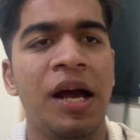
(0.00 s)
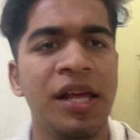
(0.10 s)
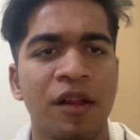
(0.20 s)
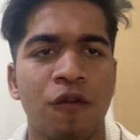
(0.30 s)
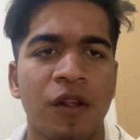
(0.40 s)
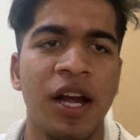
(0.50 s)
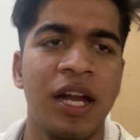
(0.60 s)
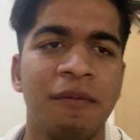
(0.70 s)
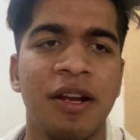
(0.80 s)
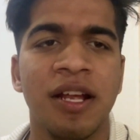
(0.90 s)
भाई ये
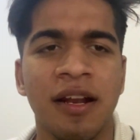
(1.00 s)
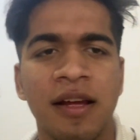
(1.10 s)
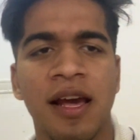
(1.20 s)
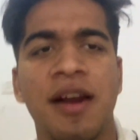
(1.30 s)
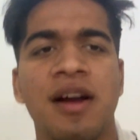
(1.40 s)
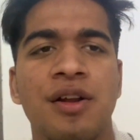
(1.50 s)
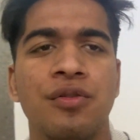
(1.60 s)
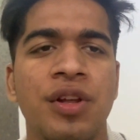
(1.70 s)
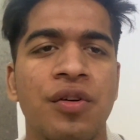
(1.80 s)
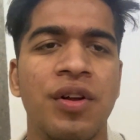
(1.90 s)
सोसाइटी में रहना ना गैर
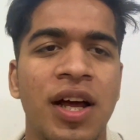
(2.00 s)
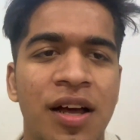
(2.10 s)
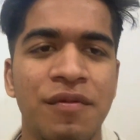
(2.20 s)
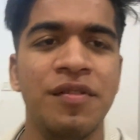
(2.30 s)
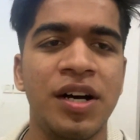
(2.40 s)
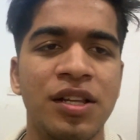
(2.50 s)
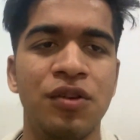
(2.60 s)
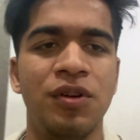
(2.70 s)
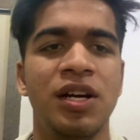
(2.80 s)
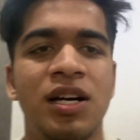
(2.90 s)
कानूनी हो रहा है विवाद ही
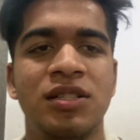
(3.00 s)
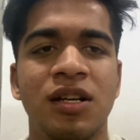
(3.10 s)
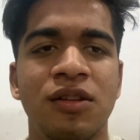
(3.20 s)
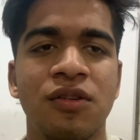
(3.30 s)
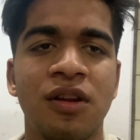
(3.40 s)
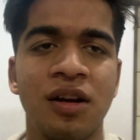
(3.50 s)
हो रहा है आजकल तो इधर